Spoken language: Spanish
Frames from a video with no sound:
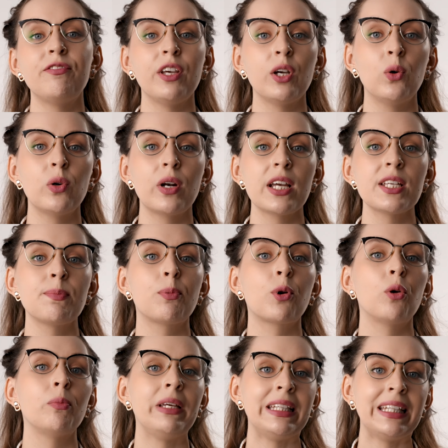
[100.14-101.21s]
figuras
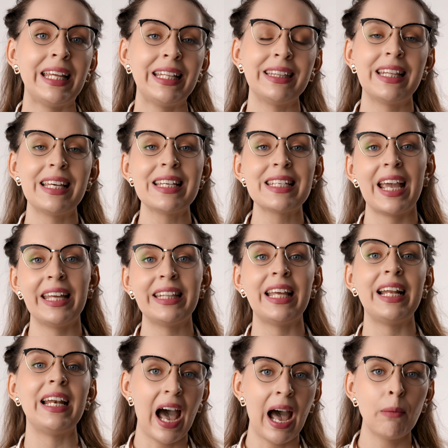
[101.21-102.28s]
prominentes en
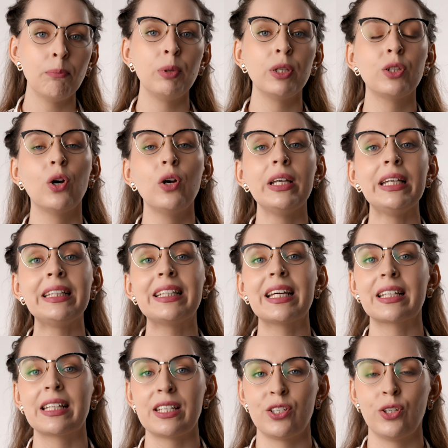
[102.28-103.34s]
el ámbito
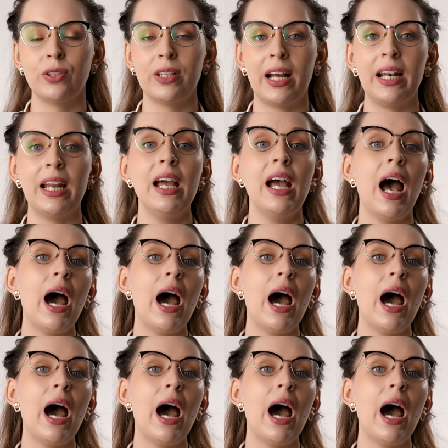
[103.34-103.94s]
internacional,